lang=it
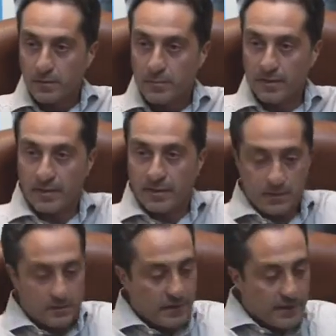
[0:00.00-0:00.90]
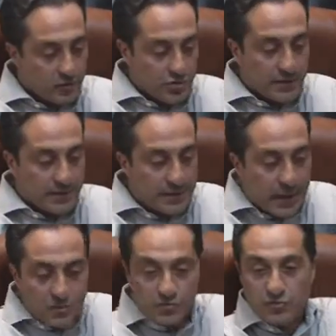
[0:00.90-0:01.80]
perché le, le società di
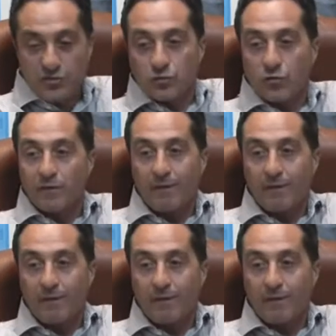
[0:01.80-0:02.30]
calcio ci sono le